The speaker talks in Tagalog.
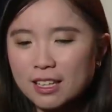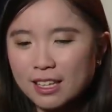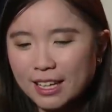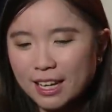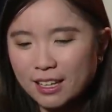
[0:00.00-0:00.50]
I
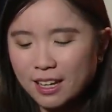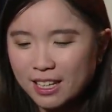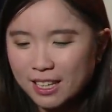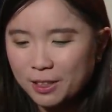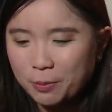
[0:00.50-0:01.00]
think kaya
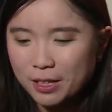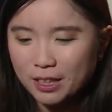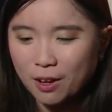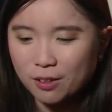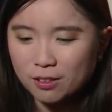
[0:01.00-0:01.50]
nakakarelate yung mga
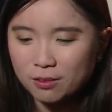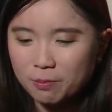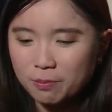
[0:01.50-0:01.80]
tao.